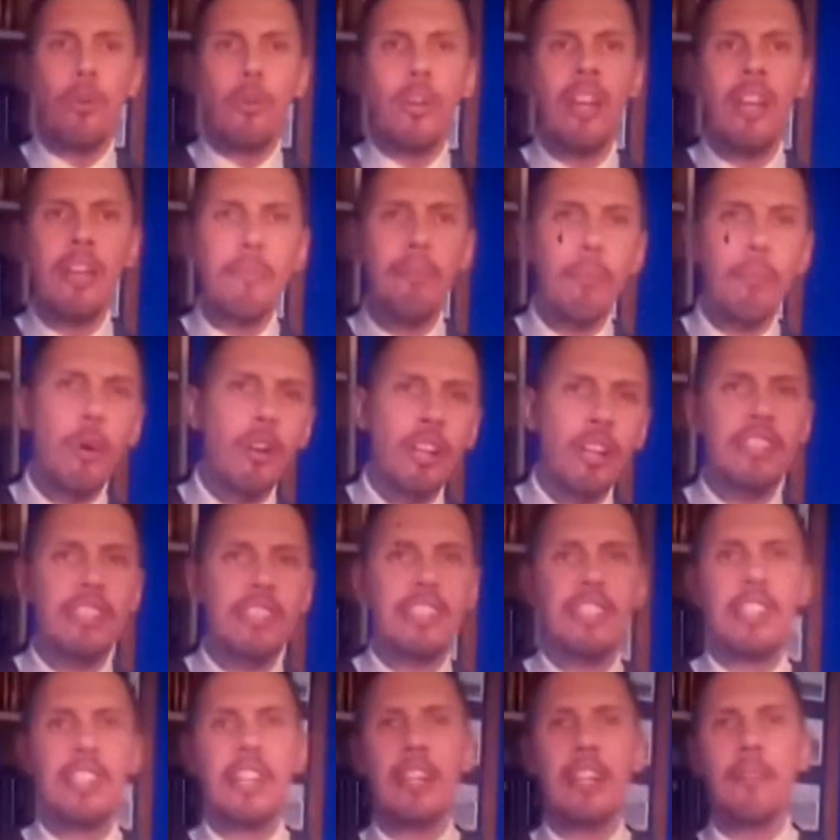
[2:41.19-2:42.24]
Pura
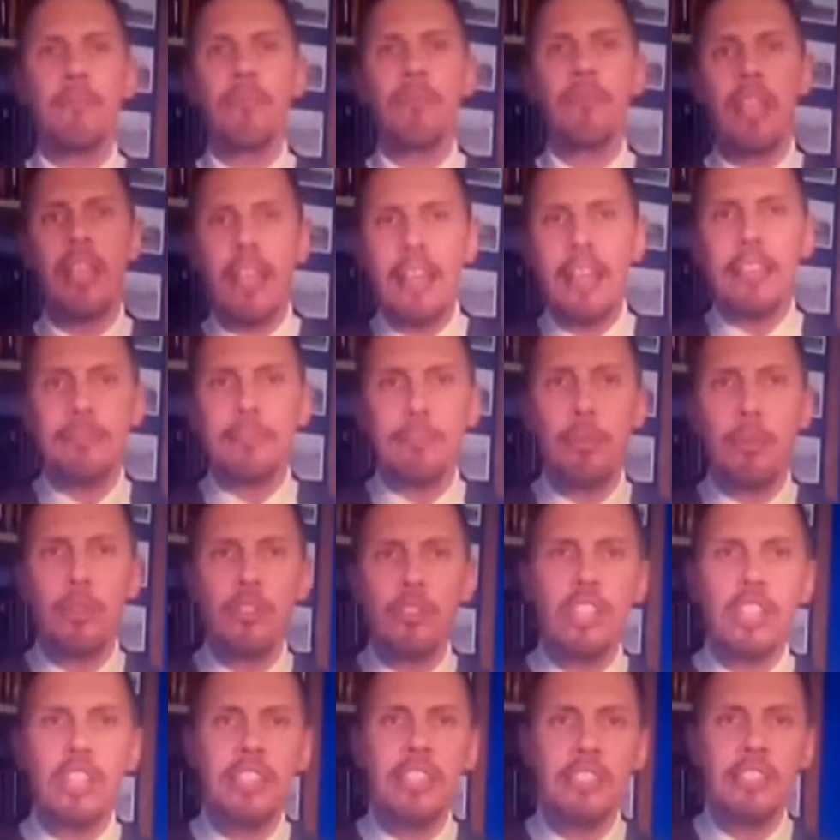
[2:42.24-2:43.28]
hipocresía
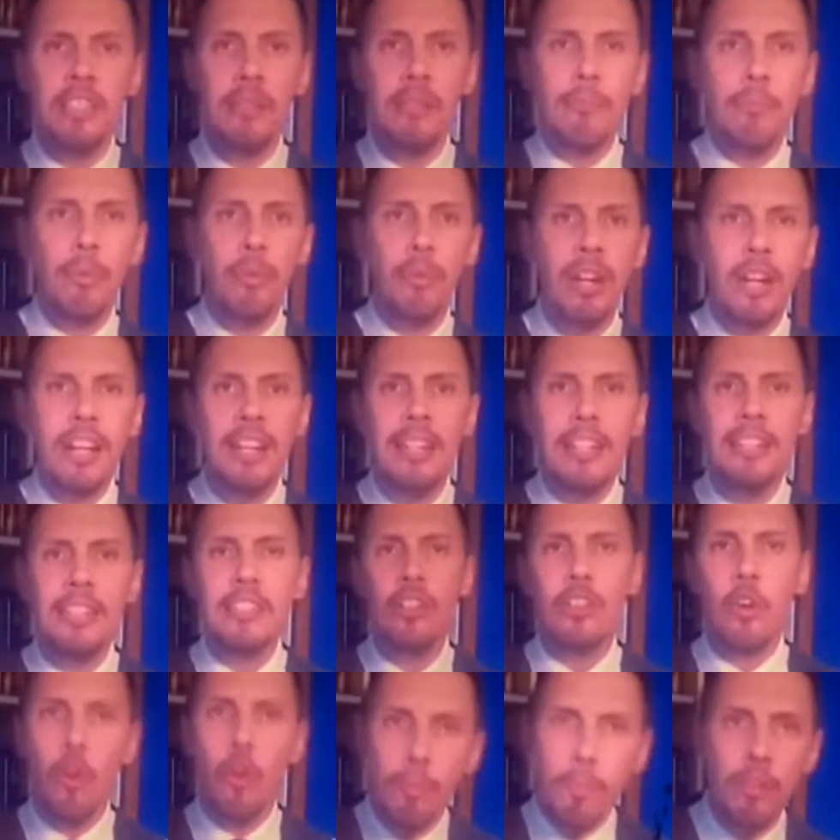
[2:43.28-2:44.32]
esposas
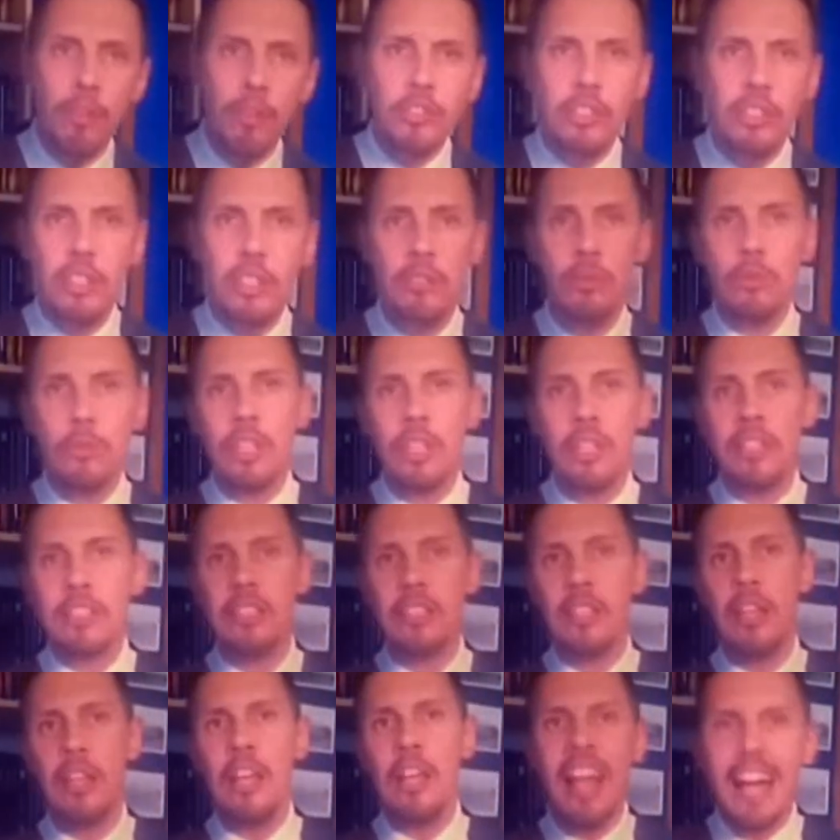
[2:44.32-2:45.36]
temporales o
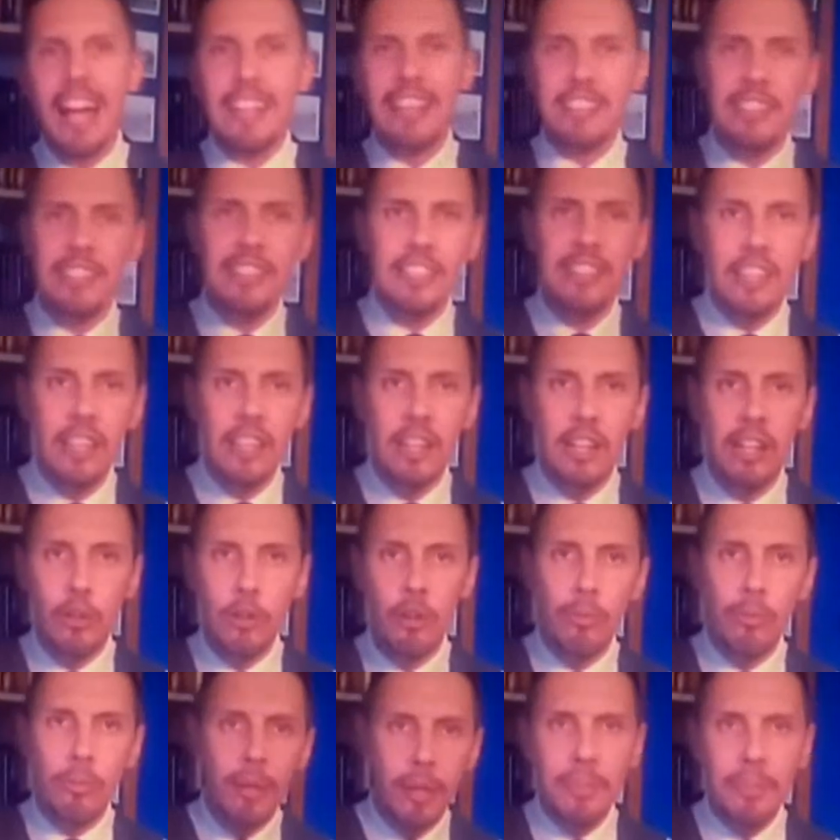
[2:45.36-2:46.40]
prostitutas. Así se
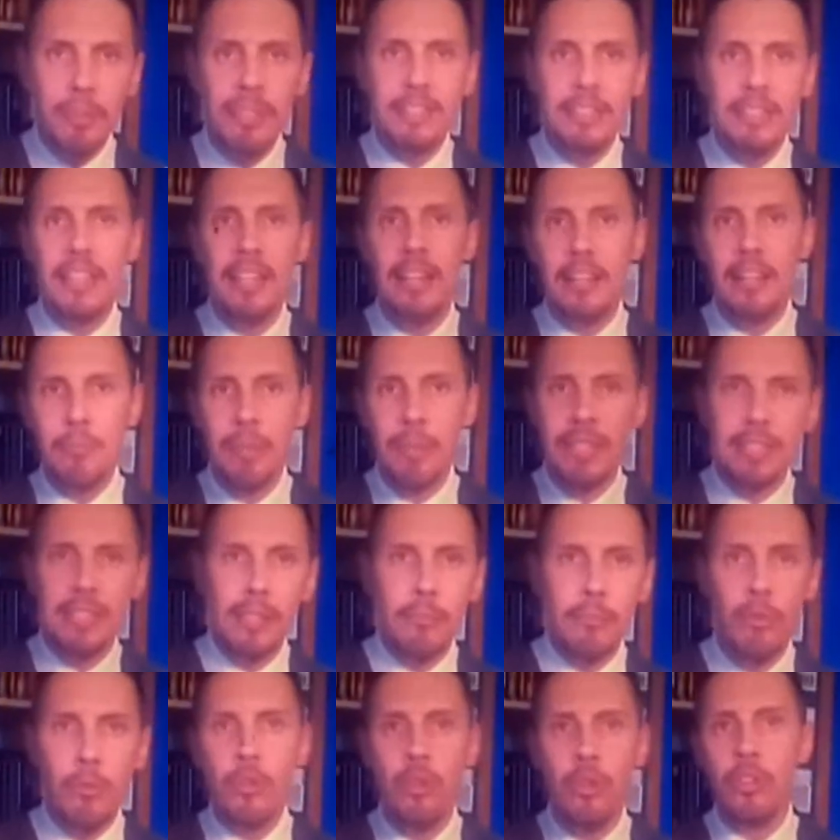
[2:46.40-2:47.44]
lo permite el
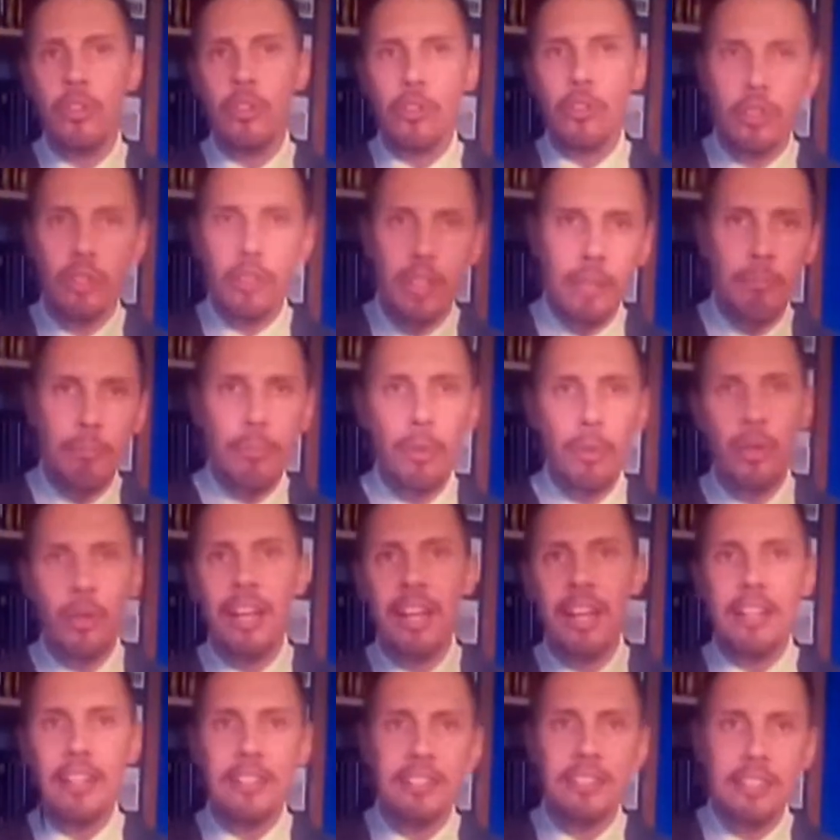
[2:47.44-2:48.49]
matrimonio
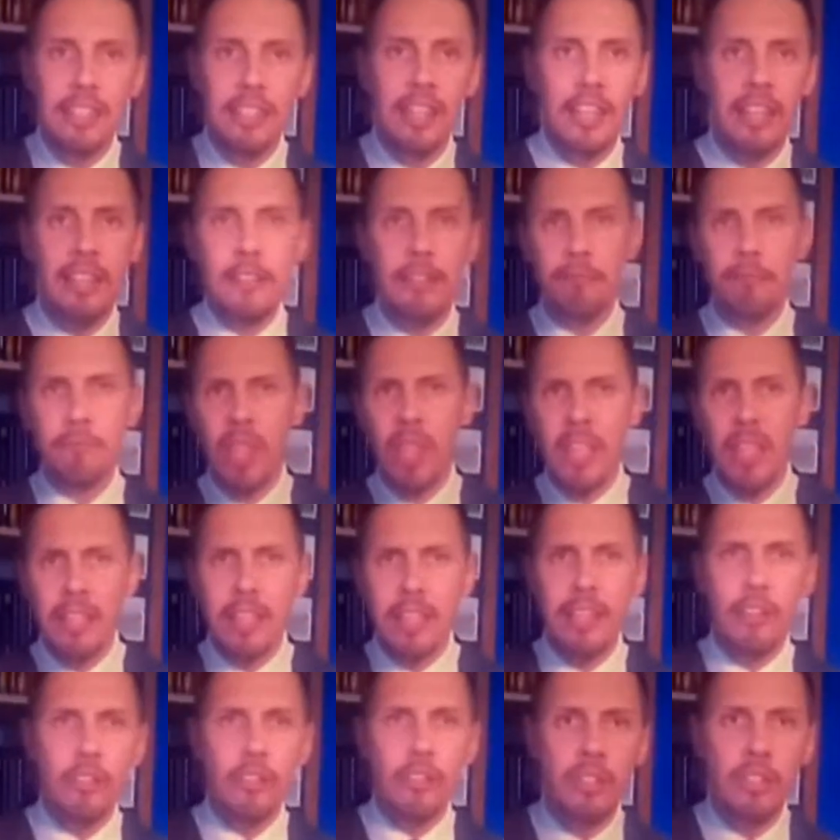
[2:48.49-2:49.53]
temporal
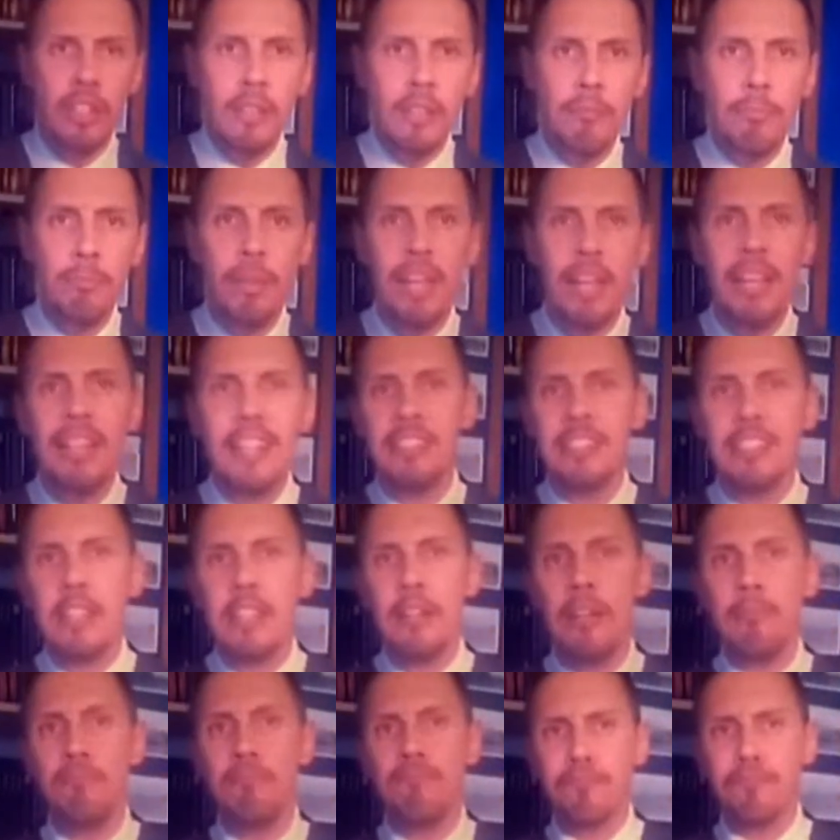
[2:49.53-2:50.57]
Sigen que contempla el
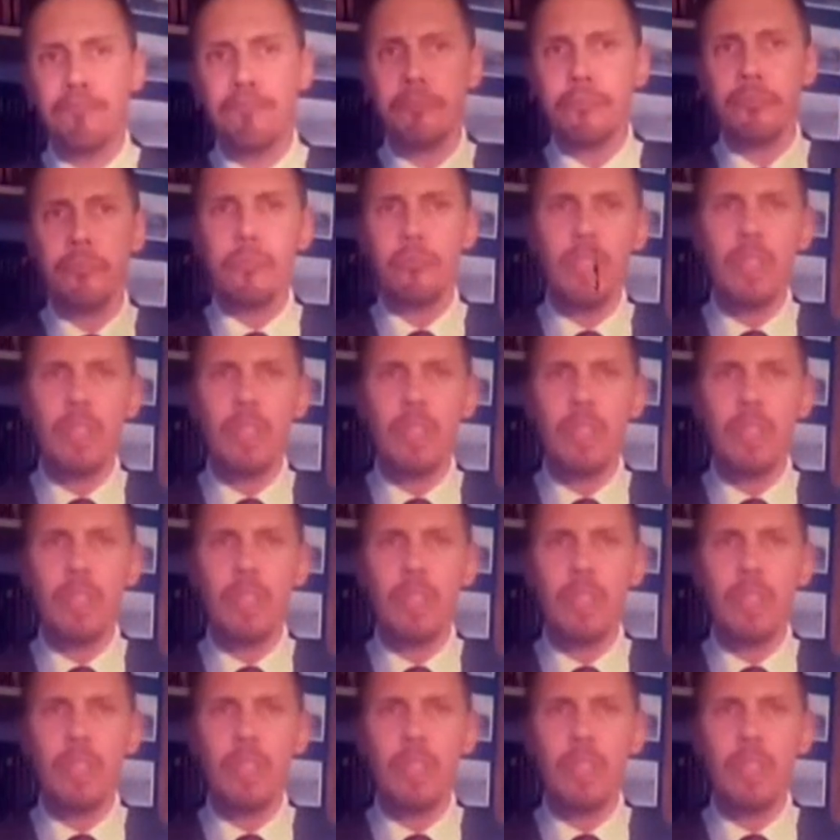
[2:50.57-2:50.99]
Islam.